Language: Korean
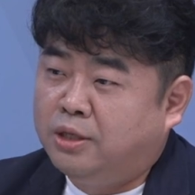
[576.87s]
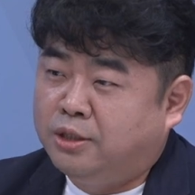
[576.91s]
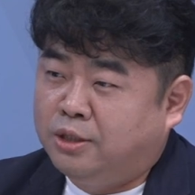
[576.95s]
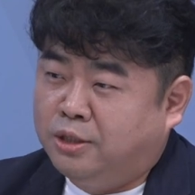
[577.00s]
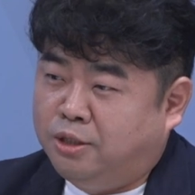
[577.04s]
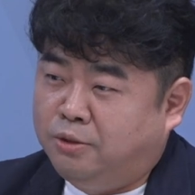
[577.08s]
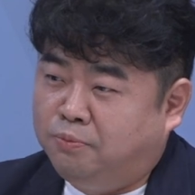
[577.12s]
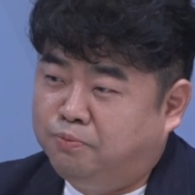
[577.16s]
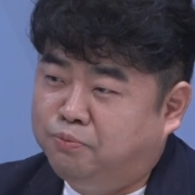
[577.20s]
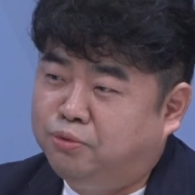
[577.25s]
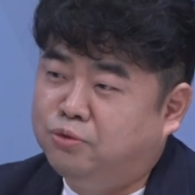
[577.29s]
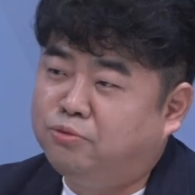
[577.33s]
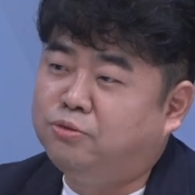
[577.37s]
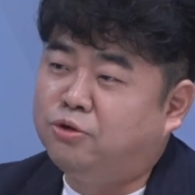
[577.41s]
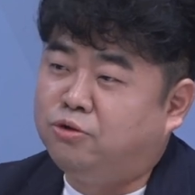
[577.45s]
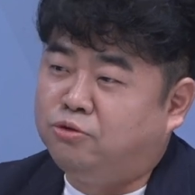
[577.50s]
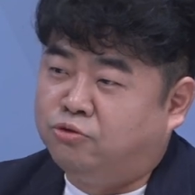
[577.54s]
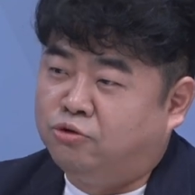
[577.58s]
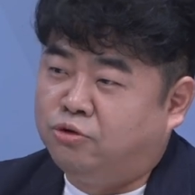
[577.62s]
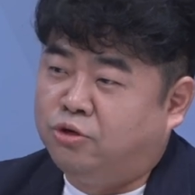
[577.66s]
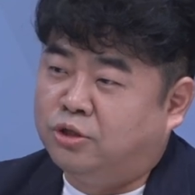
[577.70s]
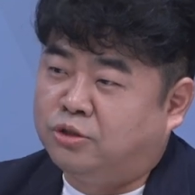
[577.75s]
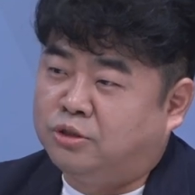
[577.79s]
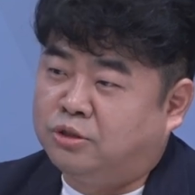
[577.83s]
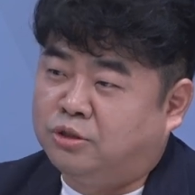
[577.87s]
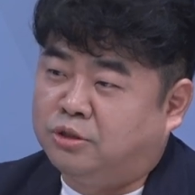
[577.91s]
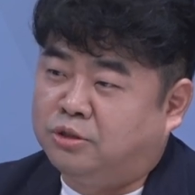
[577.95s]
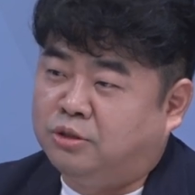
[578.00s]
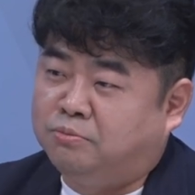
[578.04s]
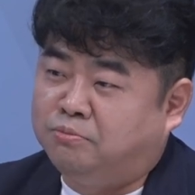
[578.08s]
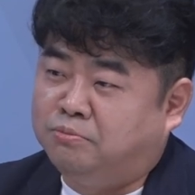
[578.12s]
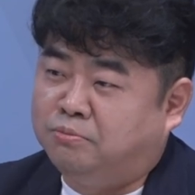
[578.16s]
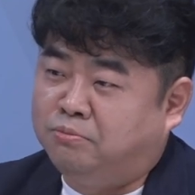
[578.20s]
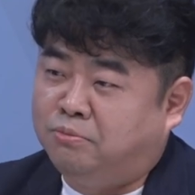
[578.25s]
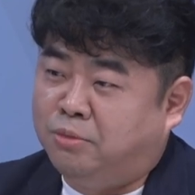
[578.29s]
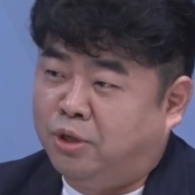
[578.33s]
기쁨을
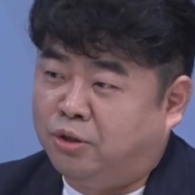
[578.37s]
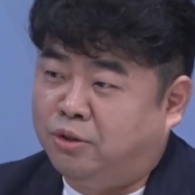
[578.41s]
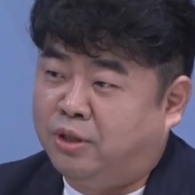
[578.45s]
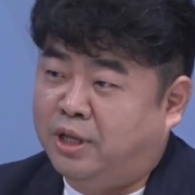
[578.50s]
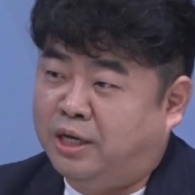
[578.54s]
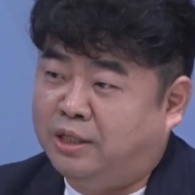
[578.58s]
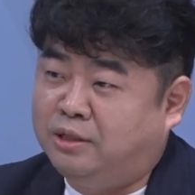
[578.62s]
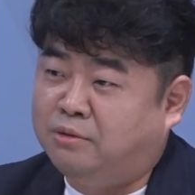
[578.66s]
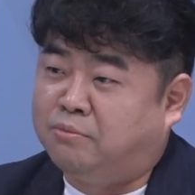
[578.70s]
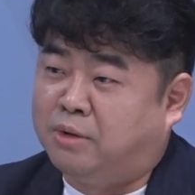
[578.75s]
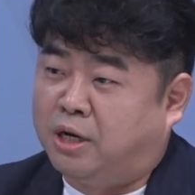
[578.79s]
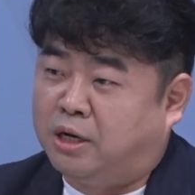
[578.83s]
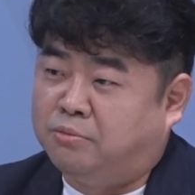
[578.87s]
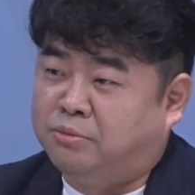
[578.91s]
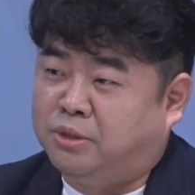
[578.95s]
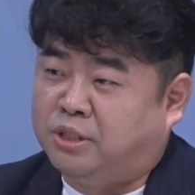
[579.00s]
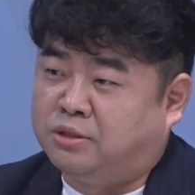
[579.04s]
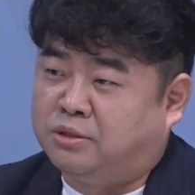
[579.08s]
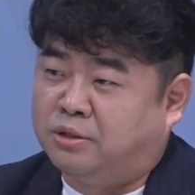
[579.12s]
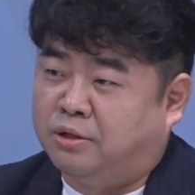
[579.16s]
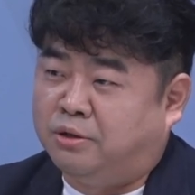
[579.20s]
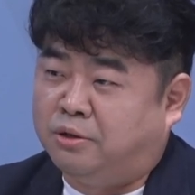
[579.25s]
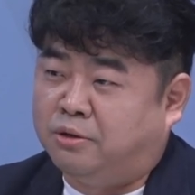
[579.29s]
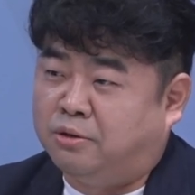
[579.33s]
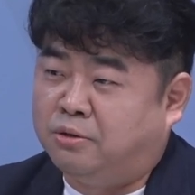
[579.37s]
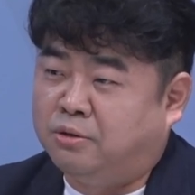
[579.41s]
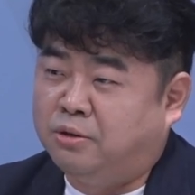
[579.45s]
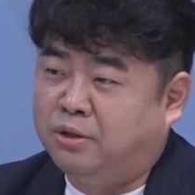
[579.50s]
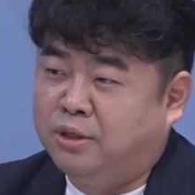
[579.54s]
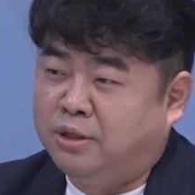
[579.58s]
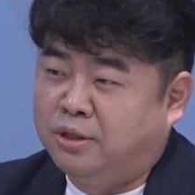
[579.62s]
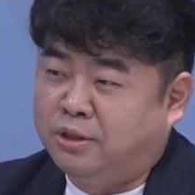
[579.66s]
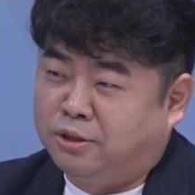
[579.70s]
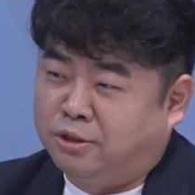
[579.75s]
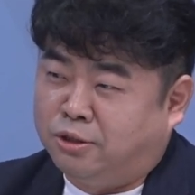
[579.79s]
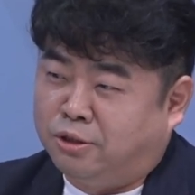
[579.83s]
누렸으면 하는 마음이 있어요.
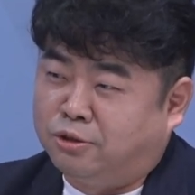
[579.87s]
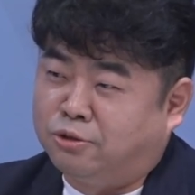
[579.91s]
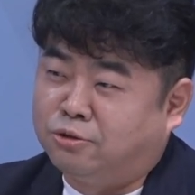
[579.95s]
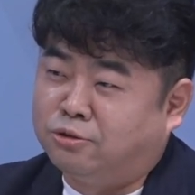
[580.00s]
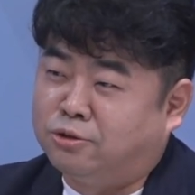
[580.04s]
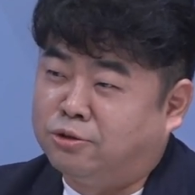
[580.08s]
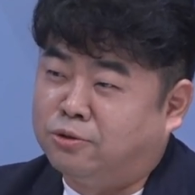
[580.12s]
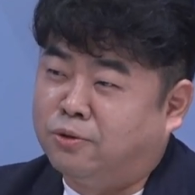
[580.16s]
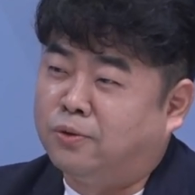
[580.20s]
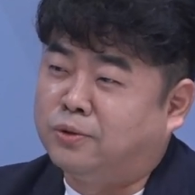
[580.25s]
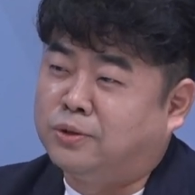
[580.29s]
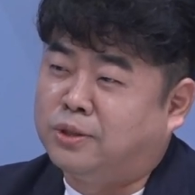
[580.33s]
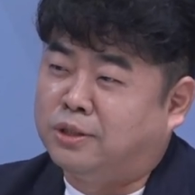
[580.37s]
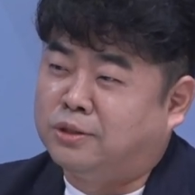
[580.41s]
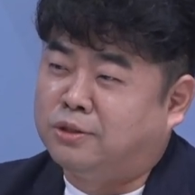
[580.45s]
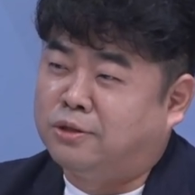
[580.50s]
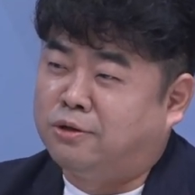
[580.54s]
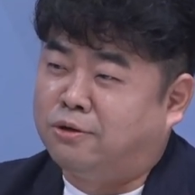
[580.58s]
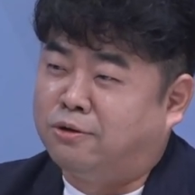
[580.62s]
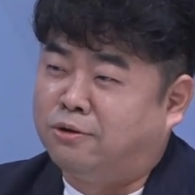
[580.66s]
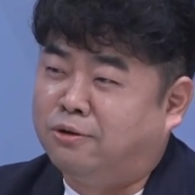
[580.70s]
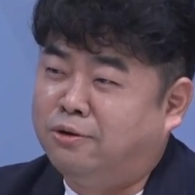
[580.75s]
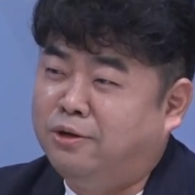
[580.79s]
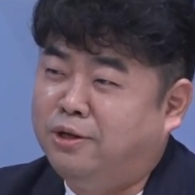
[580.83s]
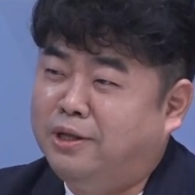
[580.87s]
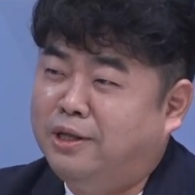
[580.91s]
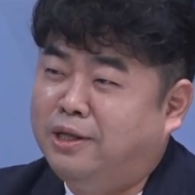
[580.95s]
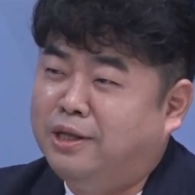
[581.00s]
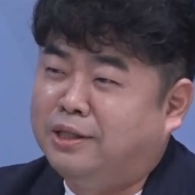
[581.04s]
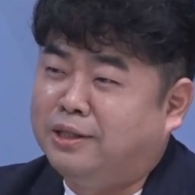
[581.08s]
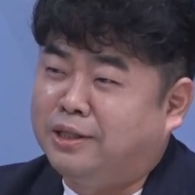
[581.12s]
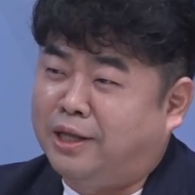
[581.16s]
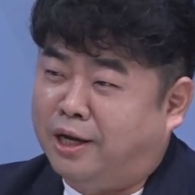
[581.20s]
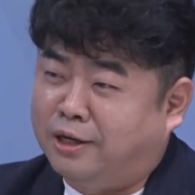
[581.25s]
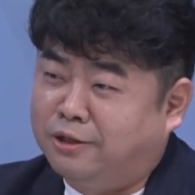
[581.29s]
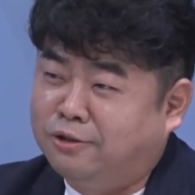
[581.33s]
그리고 그곳에서
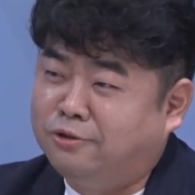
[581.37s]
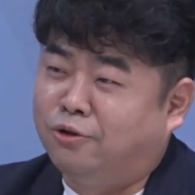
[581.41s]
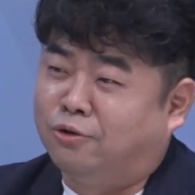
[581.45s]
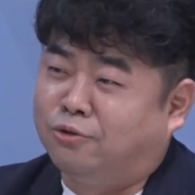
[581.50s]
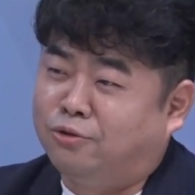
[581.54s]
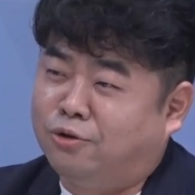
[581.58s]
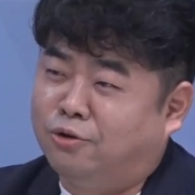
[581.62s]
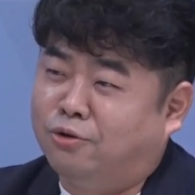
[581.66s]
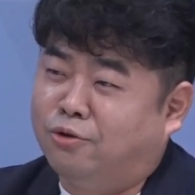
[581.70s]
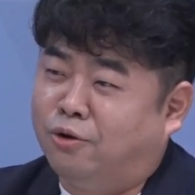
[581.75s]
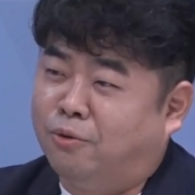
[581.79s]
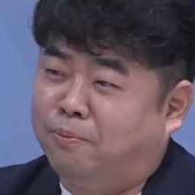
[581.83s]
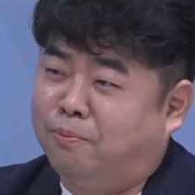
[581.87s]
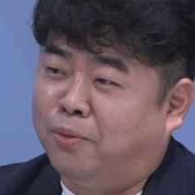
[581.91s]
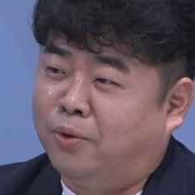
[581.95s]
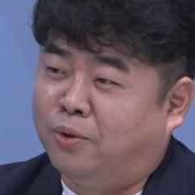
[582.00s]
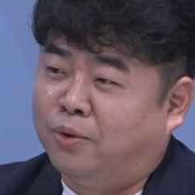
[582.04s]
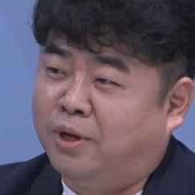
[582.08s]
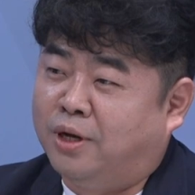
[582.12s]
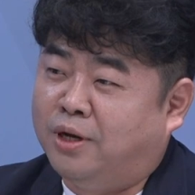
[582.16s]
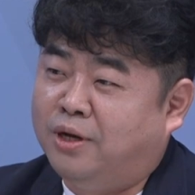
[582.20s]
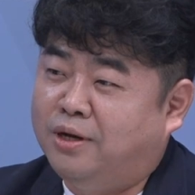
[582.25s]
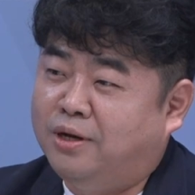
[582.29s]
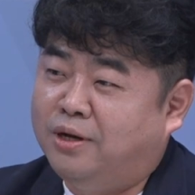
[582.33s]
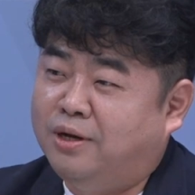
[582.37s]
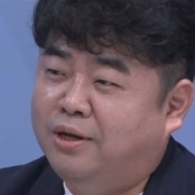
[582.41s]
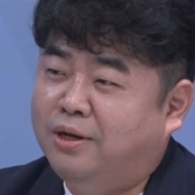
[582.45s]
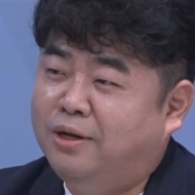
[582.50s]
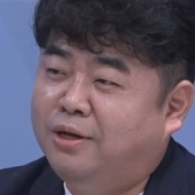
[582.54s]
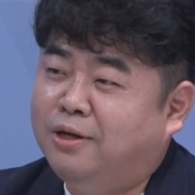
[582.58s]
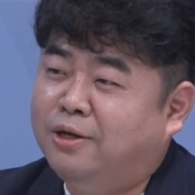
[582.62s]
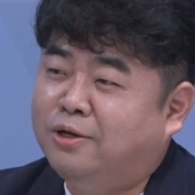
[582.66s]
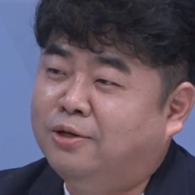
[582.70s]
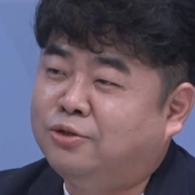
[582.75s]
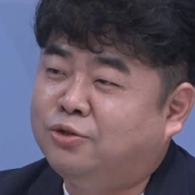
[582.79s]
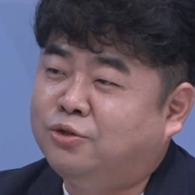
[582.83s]
다른 어떤 것보다
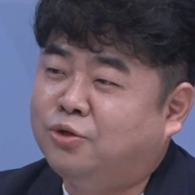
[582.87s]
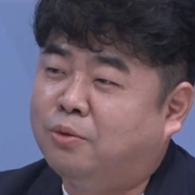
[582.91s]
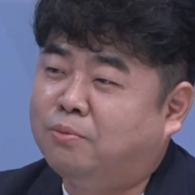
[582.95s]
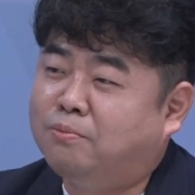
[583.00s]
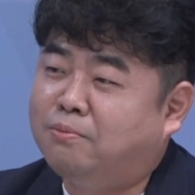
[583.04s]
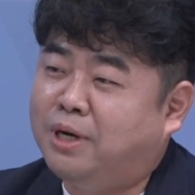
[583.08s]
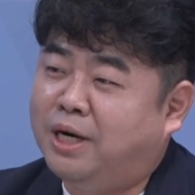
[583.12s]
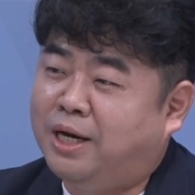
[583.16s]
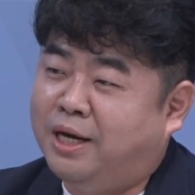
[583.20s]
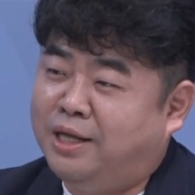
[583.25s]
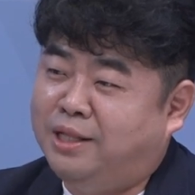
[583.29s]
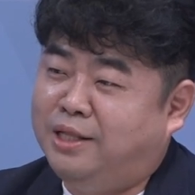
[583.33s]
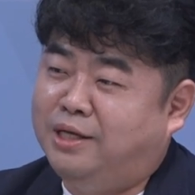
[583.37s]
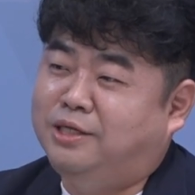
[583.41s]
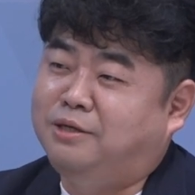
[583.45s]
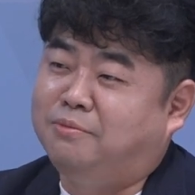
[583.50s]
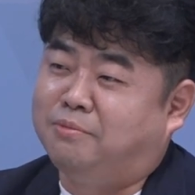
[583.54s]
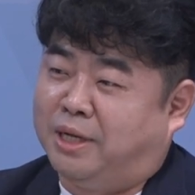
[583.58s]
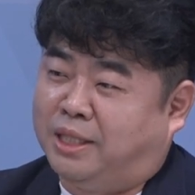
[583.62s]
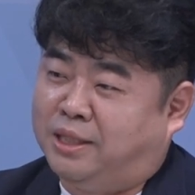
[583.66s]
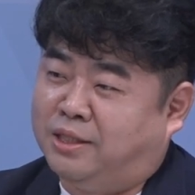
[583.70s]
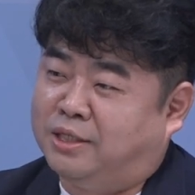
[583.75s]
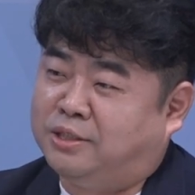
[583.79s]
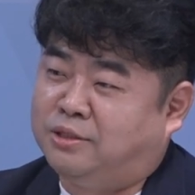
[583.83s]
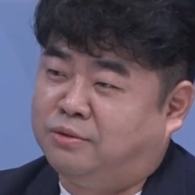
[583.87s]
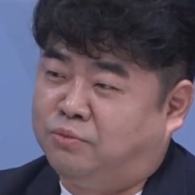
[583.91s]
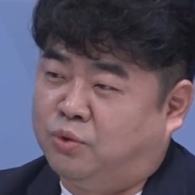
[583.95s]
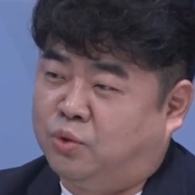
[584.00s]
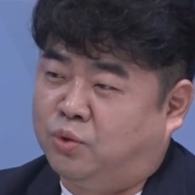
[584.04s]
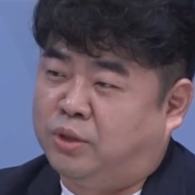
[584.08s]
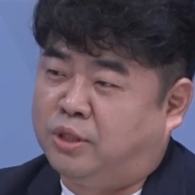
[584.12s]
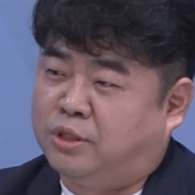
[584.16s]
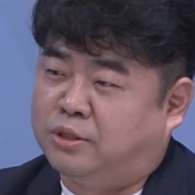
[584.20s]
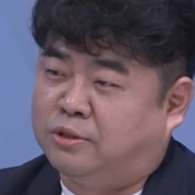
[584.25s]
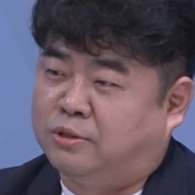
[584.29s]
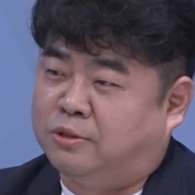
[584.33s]
정말 하나님 만났으면
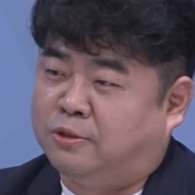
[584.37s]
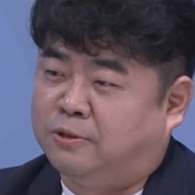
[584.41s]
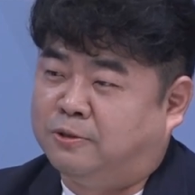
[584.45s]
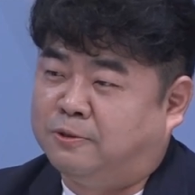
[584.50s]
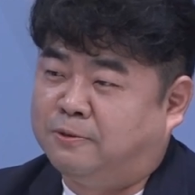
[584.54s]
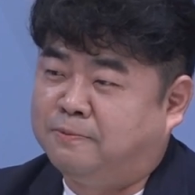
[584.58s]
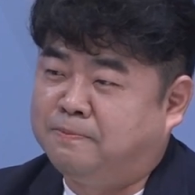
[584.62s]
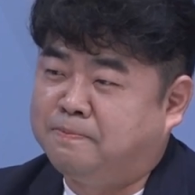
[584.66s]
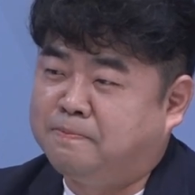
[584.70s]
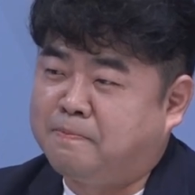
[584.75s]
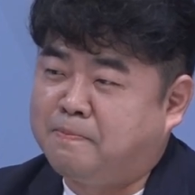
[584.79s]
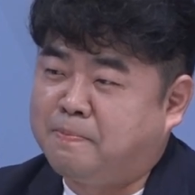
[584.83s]
좋겠어요. 네.